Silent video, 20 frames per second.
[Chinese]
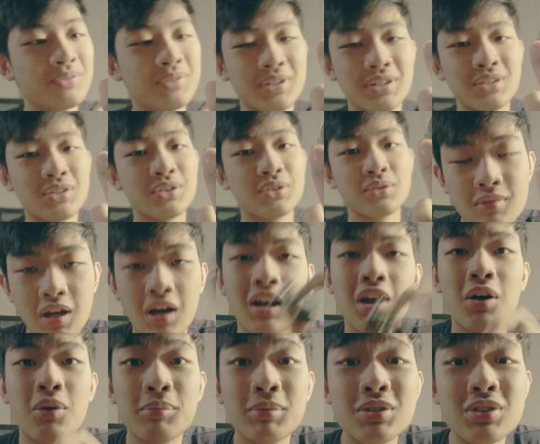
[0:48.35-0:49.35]
不能动。好
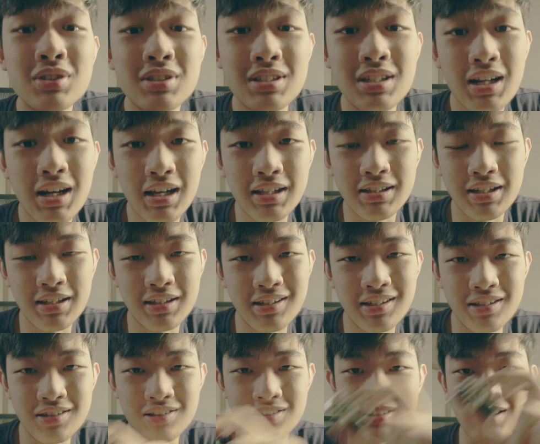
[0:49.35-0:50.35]
了，我们就直接来贴
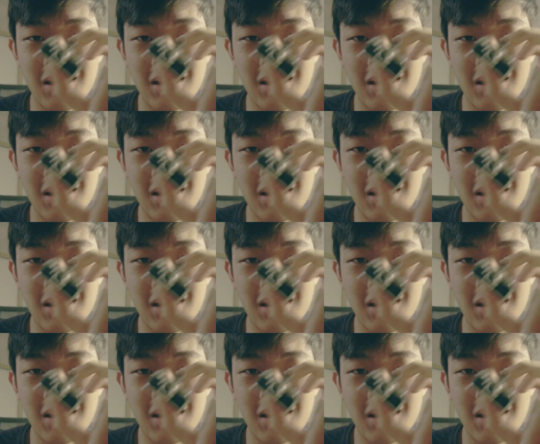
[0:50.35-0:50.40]
贴纸